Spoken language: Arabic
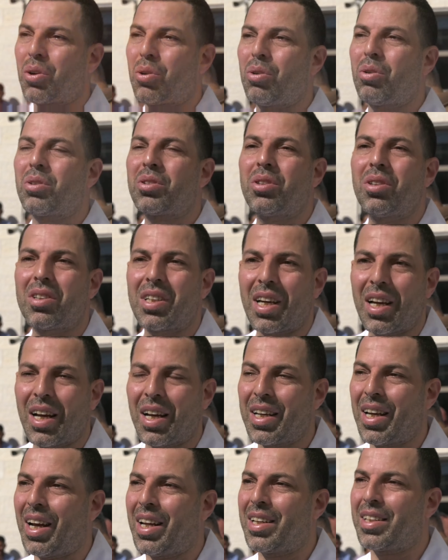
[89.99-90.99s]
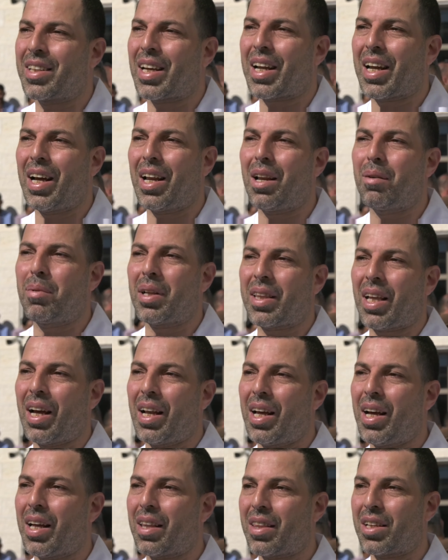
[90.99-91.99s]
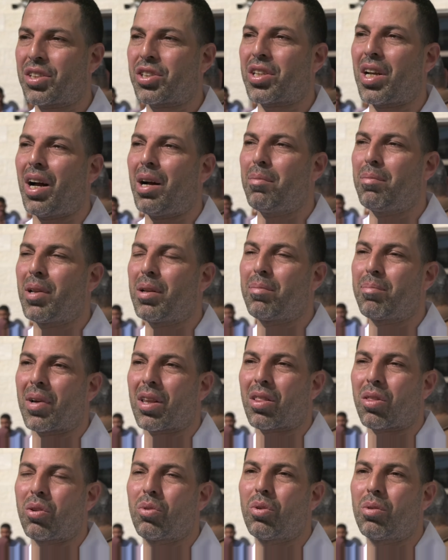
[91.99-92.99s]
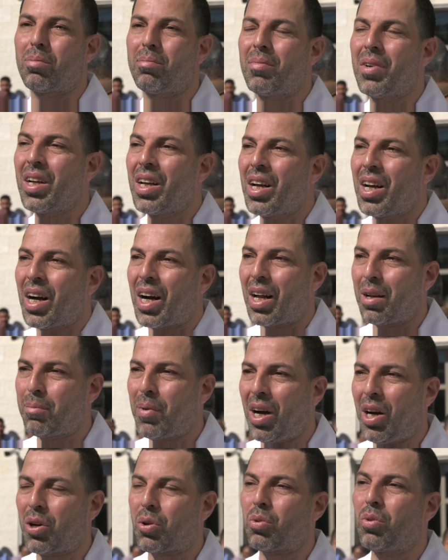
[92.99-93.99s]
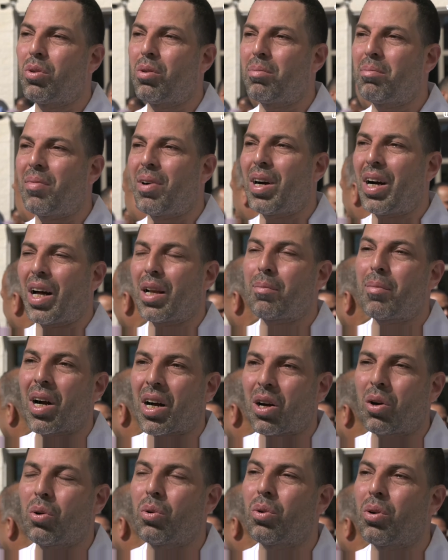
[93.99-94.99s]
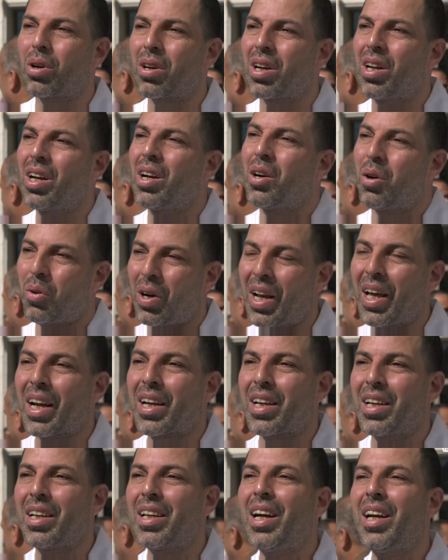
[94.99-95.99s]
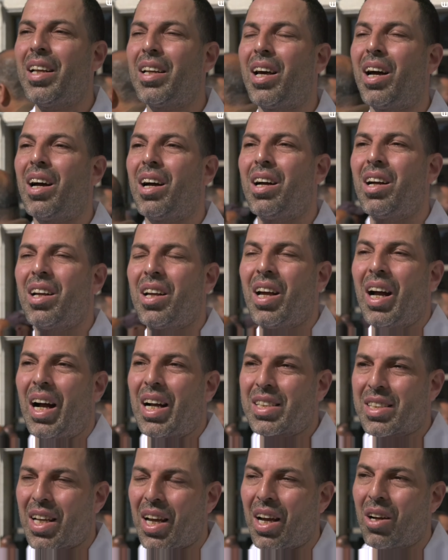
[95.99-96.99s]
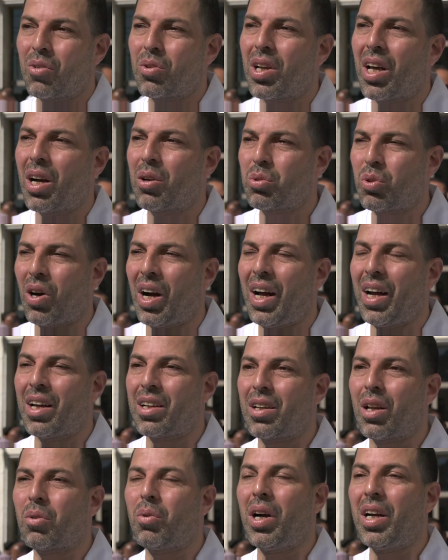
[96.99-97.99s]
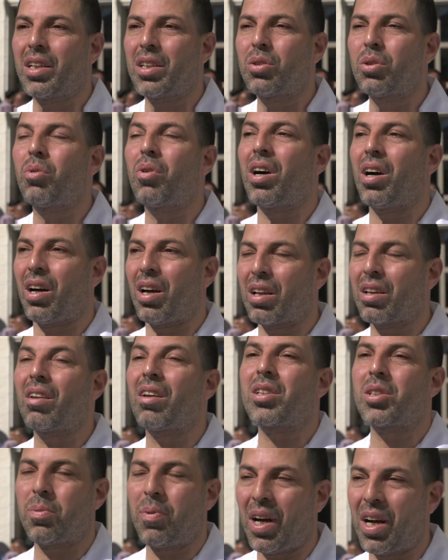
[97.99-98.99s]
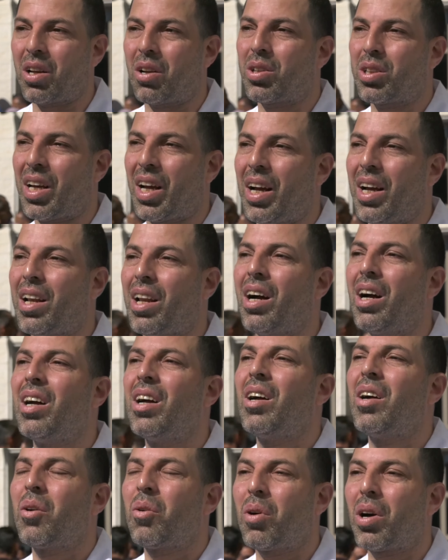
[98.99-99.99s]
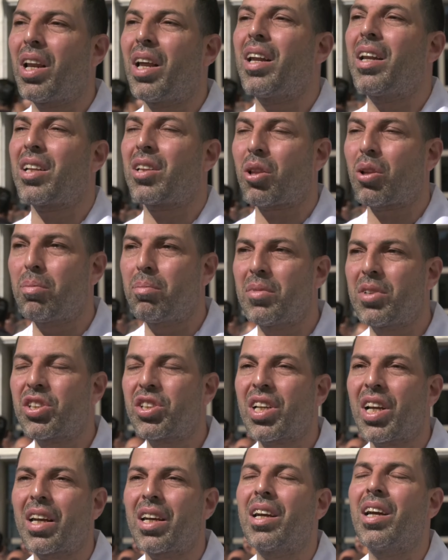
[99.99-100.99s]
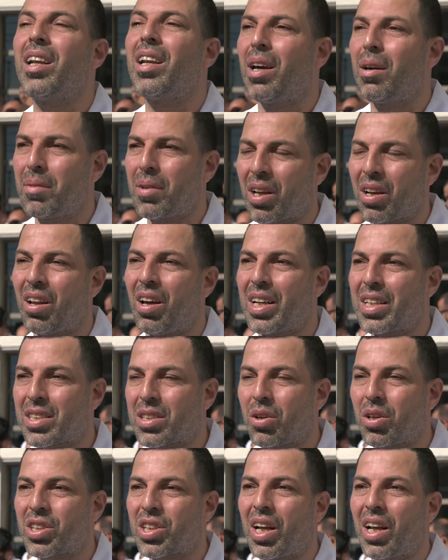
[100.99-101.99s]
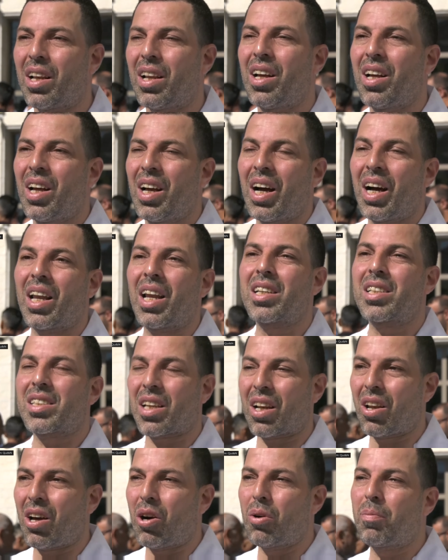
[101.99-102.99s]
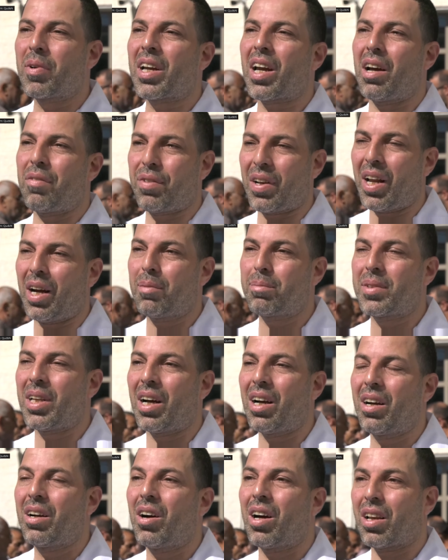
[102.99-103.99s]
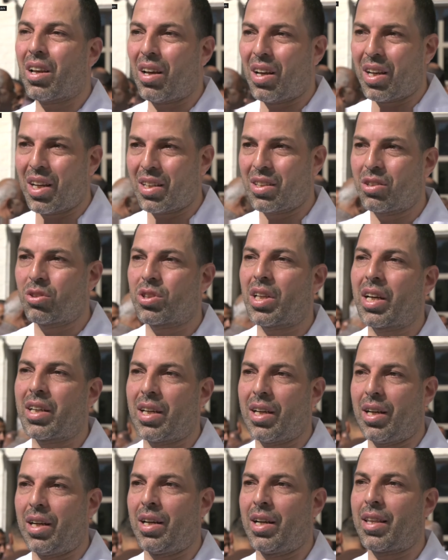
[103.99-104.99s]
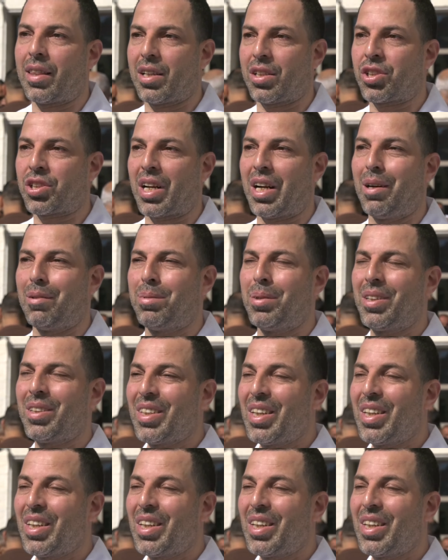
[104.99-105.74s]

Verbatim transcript: كل الدنيا يعني تكالبت على هذا الشعب المظلوم المحروم المقهور ولكن إحنا عزاؤنا ودعائنا الوحيد هو الله سبحانه وتعالى ولا نطلب من شيء إلا من الله عز وجل أليس الله بكاف عبده الله لن يضيع هذا الشعب